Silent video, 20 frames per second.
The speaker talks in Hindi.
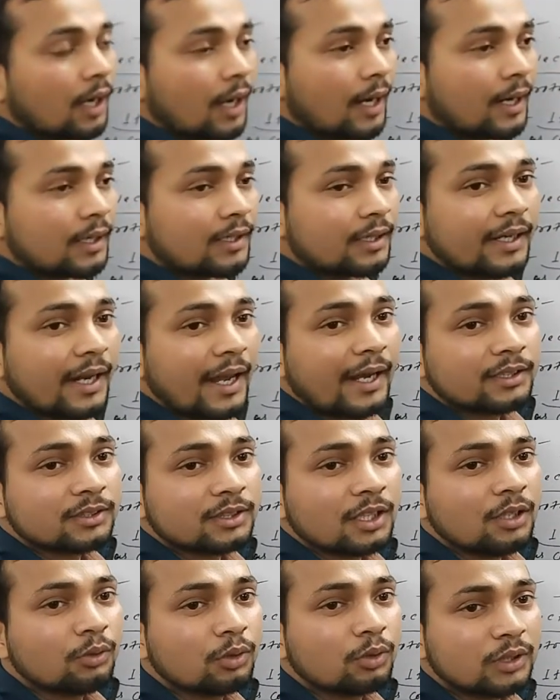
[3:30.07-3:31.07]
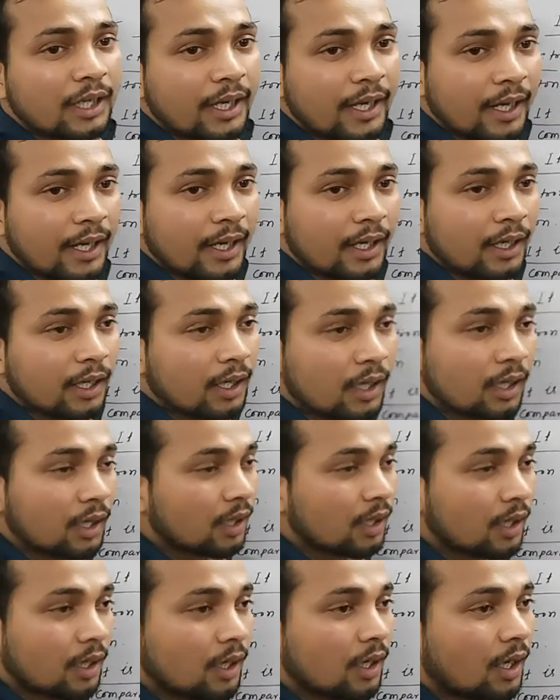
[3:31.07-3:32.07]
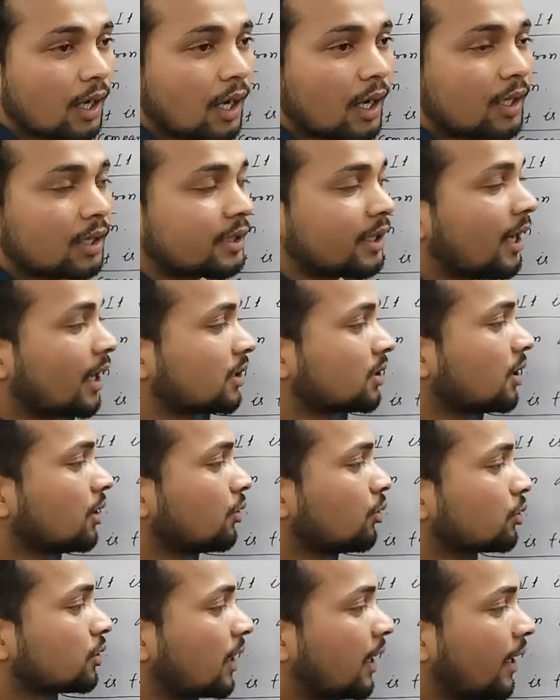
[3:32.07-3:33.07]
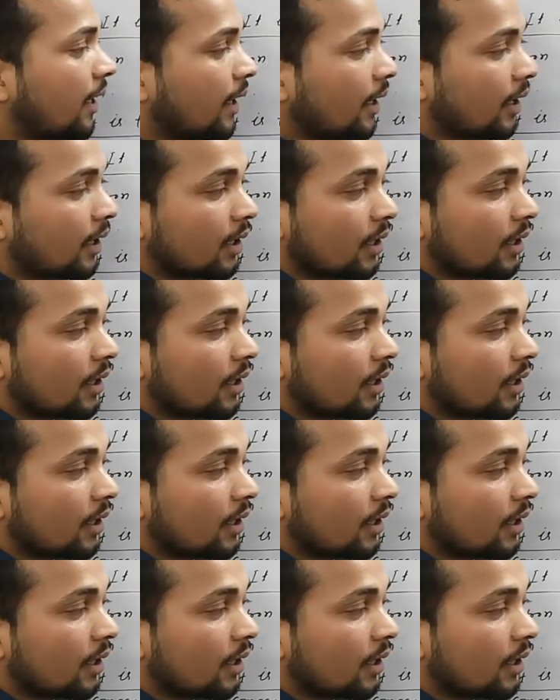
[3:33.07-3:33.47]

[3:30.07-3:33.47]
अट्रैक्शन होता है अट्रैक्शन होता है